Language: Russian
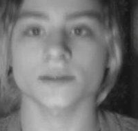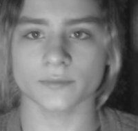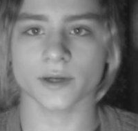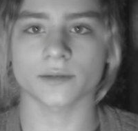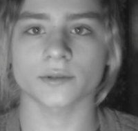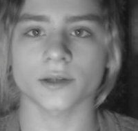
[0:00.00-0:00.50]

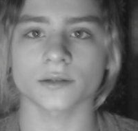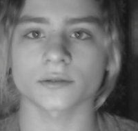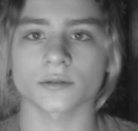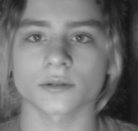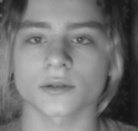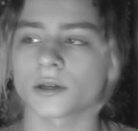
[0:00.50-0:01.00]
Снимаю, да?
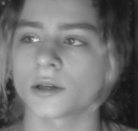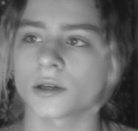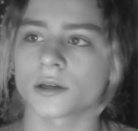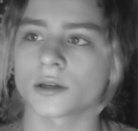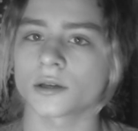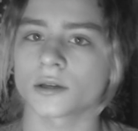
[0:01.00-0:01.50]

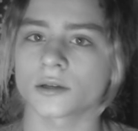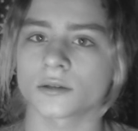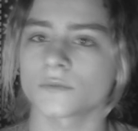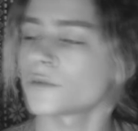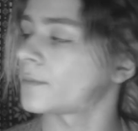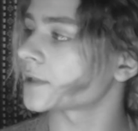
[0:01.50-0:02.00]

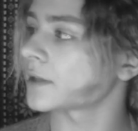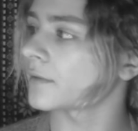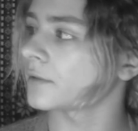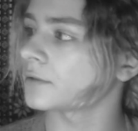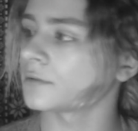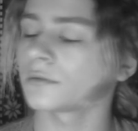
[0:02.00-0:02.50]
Все
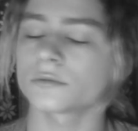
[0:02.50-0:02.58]
поставил?